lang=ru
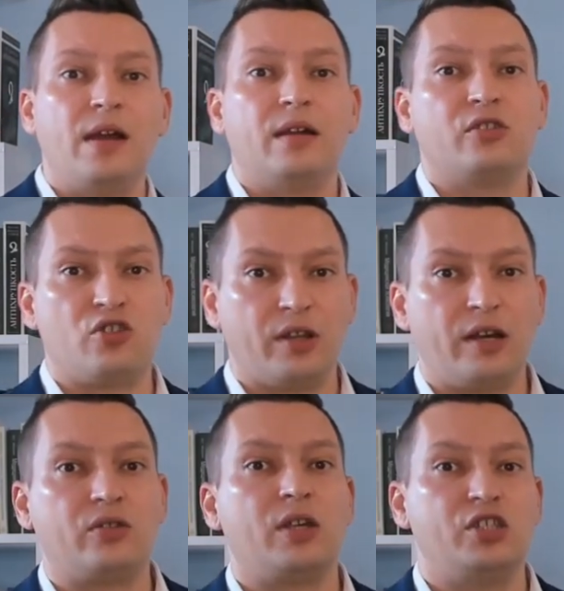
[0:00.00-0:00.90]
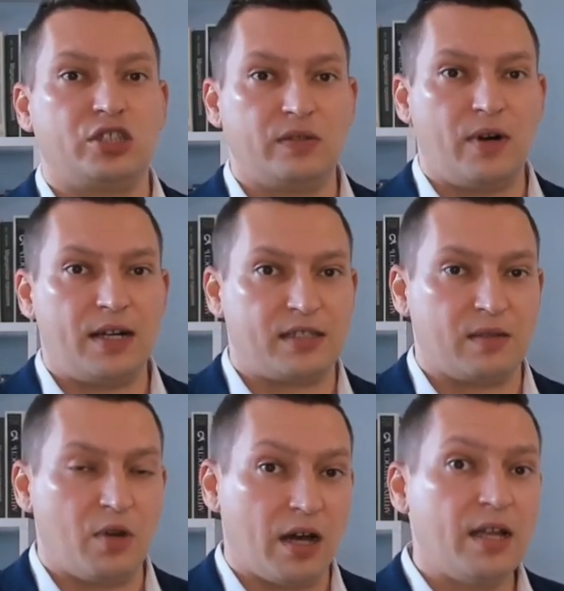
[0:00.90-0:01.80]
начинают изживать
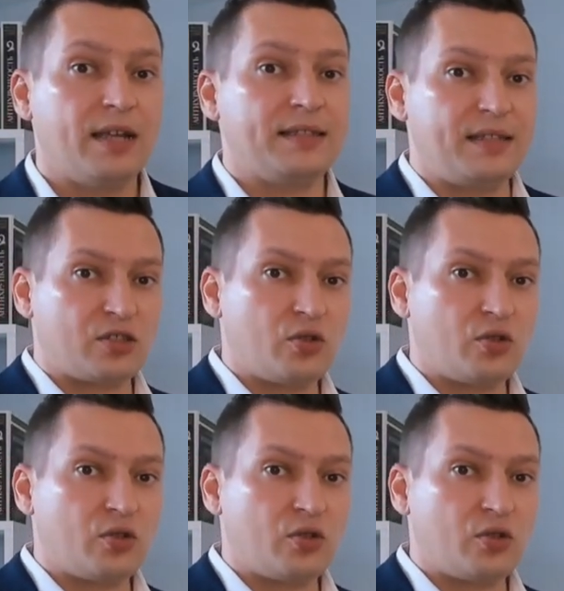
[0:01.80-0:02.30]
себя. Здесь